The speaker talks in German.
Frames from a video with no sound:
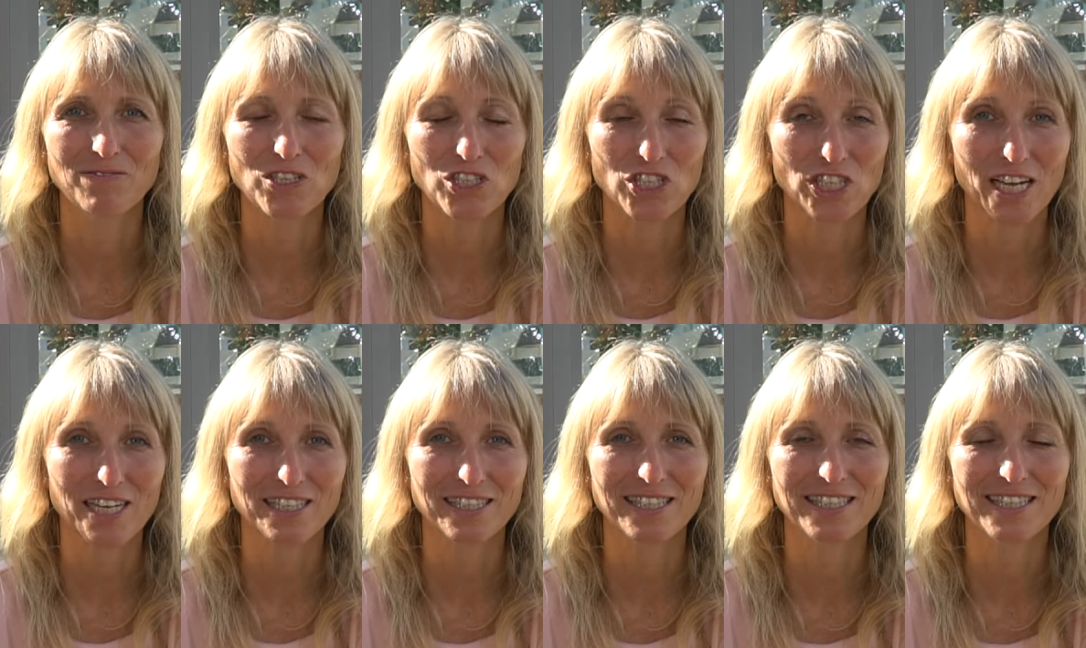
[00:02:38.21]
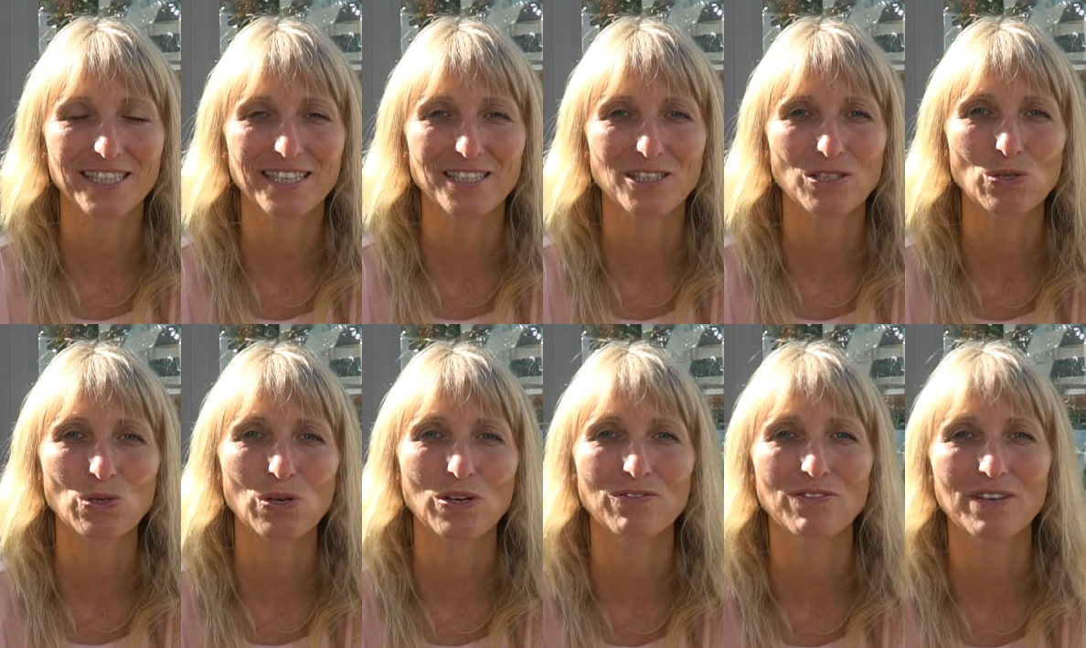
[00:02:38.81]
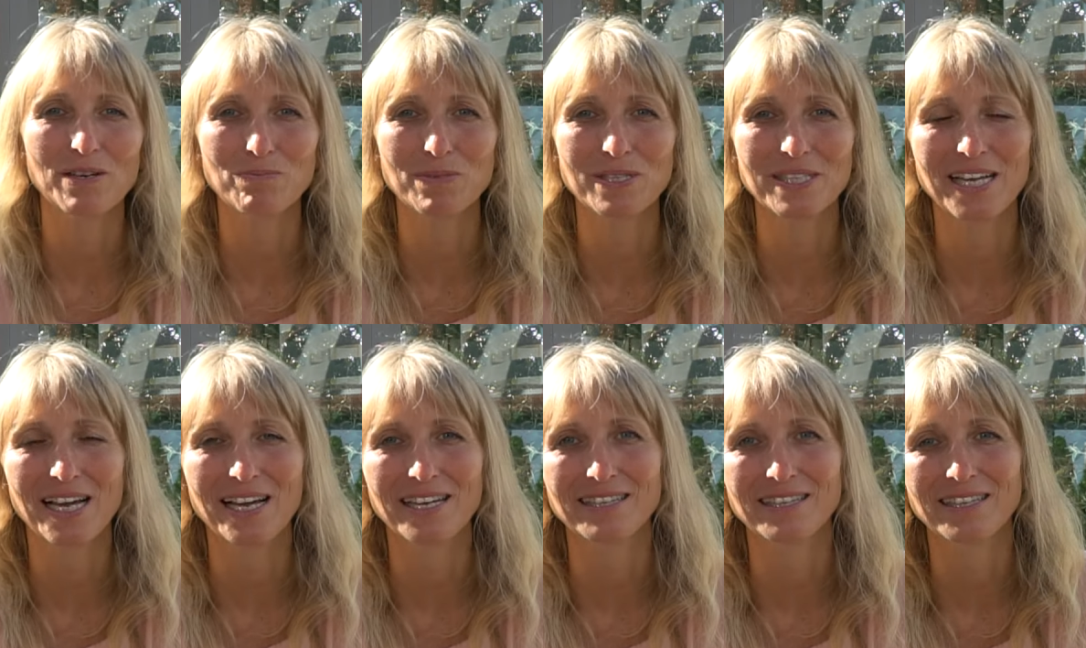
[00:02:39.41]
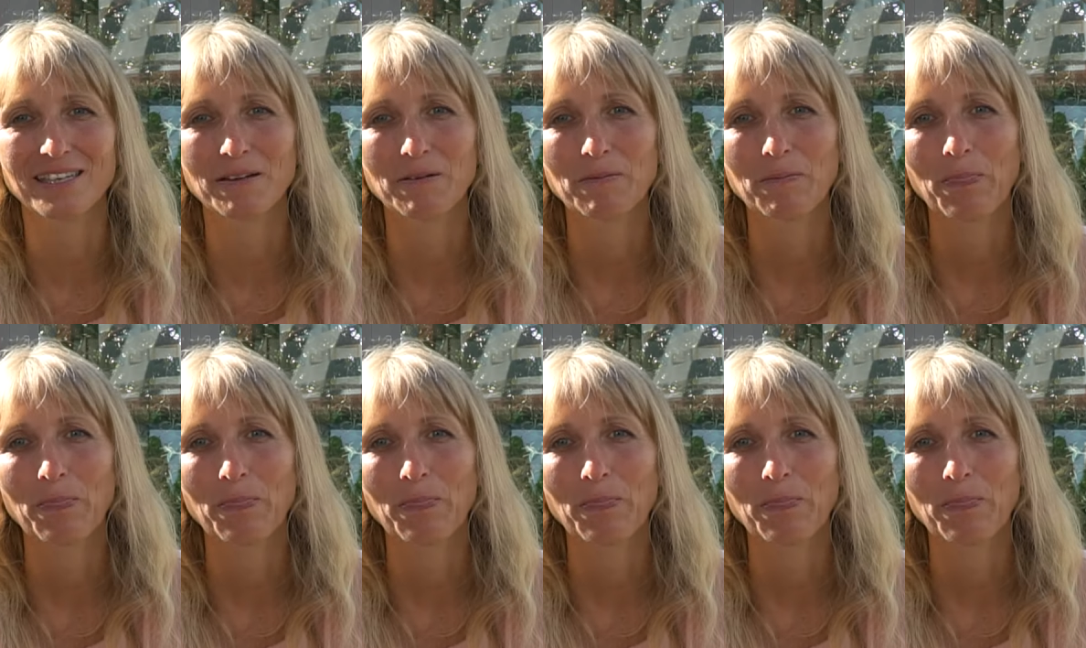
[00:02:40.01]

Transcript: Wir starten jetzt neue Webseite.